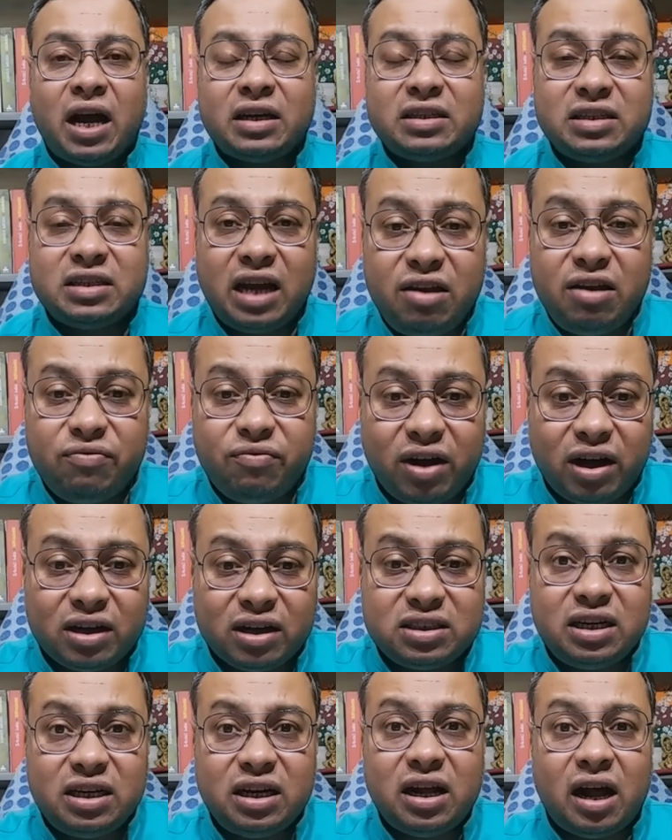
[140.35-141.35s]
আর সেই
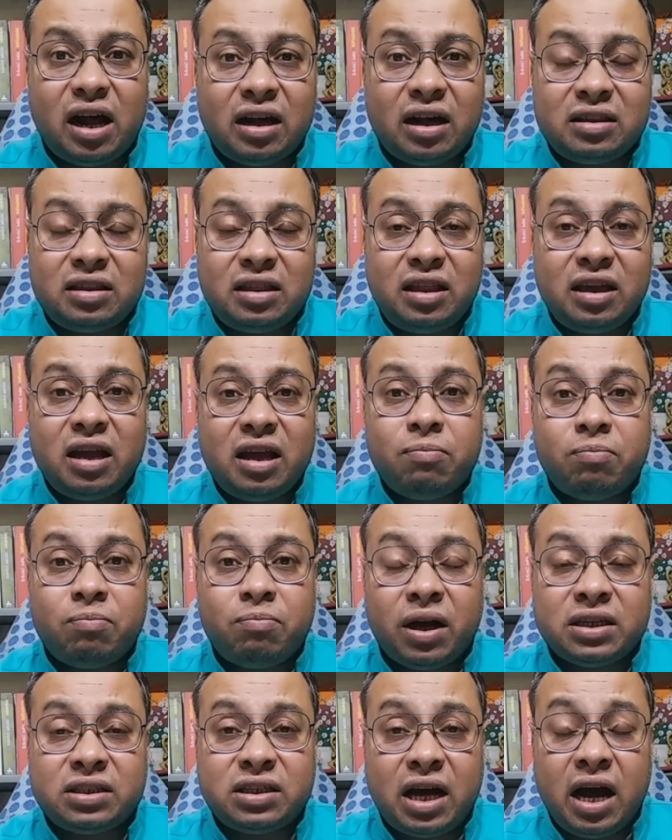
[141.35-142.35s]
ফাঁসির হাত থেকে
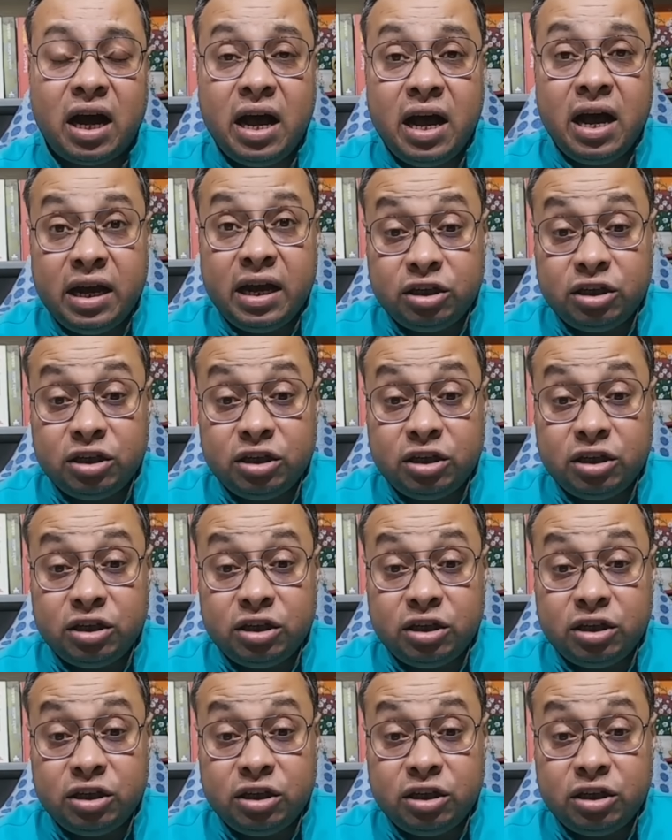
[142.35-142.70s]
বাঁচা